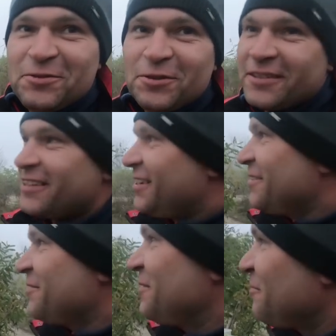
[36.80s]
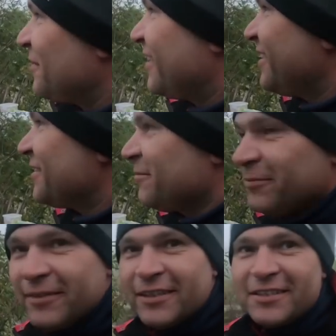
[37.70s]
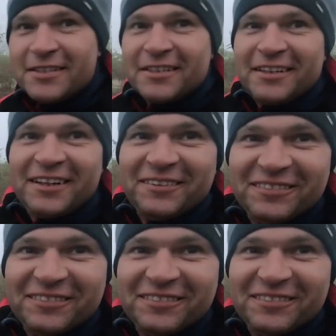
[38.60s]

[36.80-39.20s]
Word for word: Все расскажем, все покажем, даже сыграем.